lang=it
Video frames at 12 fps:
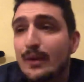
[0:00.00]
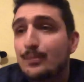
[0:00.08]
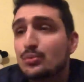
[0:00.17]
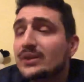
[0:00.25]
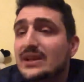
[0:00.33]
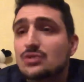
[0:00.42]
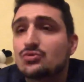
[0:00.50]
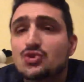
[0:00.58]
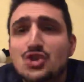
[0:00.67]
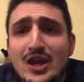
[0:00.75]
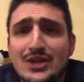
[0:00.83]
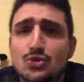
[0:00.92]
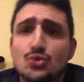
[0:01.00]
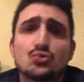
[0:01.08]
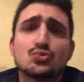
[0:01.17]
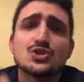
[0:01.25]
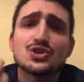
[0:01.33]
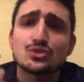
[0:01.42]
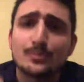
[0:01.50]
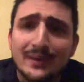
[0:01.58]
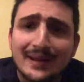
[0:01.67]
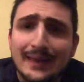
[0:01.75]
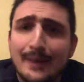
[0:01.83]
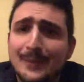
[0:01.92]
Eppure è successo, è successo
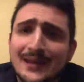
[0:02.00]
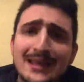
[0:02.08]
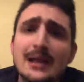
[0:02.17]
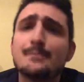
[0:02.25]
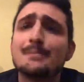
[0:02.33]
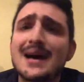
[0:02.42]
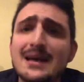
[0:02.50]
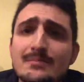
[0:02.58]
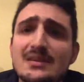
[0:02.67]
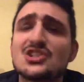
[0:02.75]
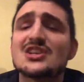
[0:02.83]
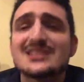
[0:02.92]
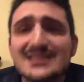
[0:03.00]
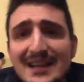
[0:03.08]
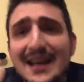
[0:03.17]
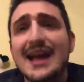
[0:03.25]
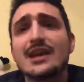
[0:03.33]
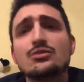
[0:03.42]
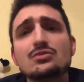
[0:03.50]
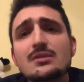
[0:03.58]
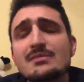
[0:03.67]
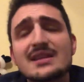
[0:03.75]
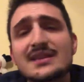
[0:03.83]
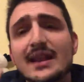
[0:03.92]
perché? Perché il Parma c'ha sta cacchio di
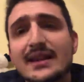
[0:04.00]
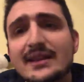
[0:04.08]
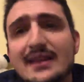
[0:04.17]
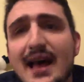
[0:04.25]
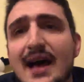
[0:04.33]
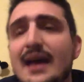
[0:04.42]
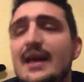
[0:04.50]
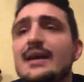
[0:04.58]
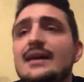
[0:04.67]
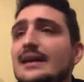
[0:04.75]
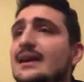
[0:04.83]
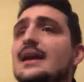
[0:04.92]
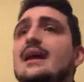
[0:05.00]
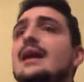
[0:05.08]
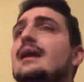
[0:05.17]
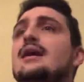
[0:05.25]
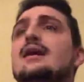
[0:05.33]
mentalità che